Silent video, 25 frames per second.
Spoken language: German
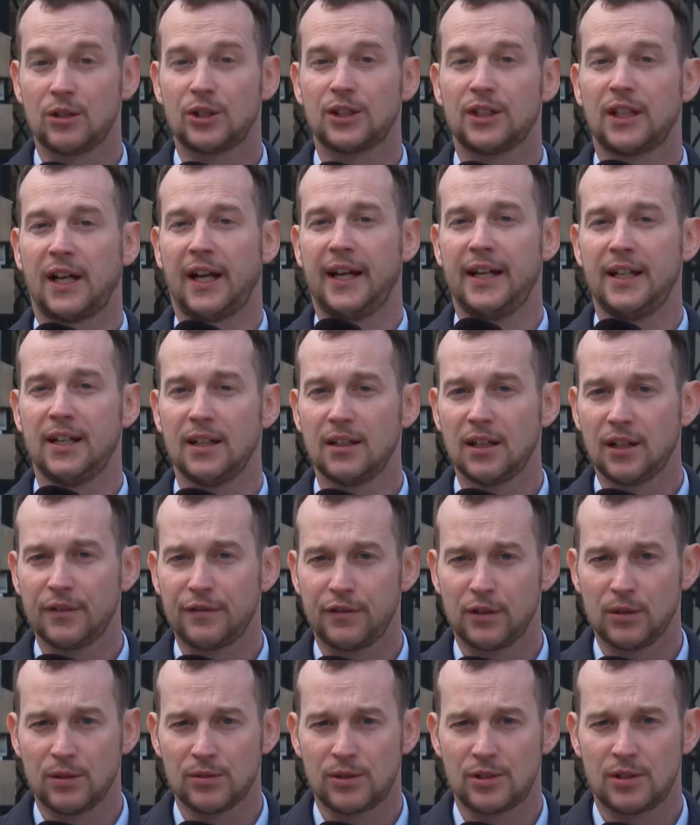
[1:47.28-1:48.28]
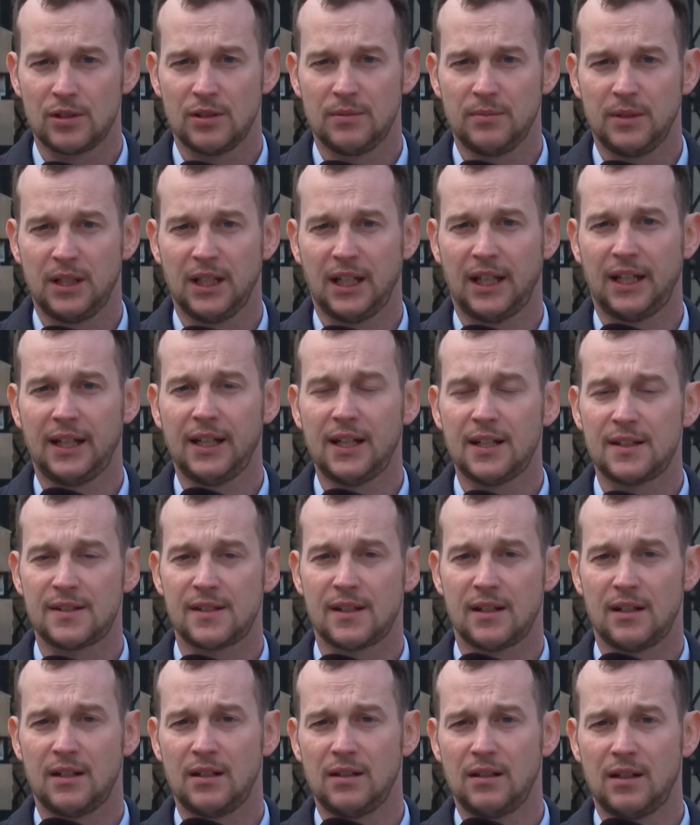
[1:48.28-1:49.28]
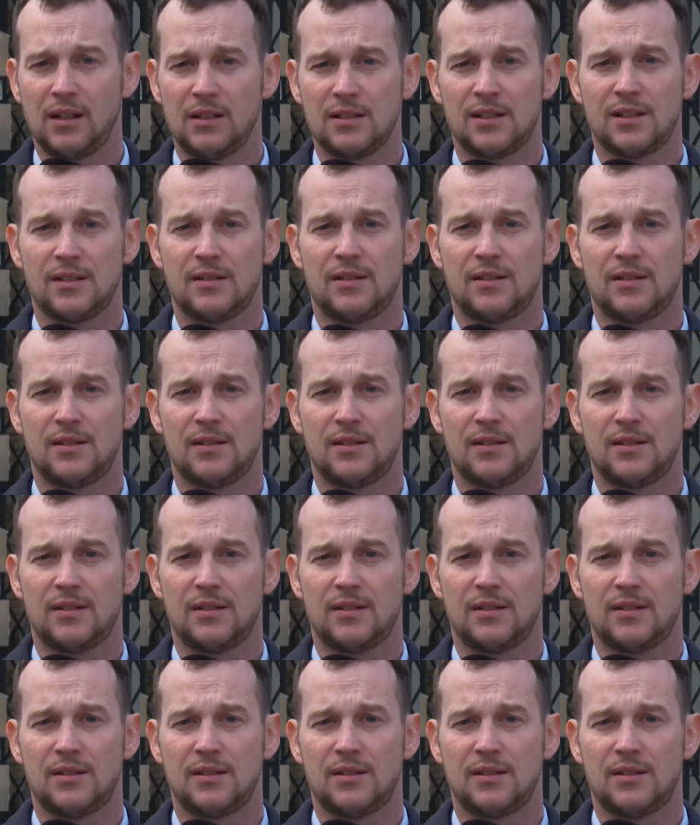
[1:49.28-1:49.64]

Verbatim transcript: auch Tränen geflossen im Gerichtssaal, als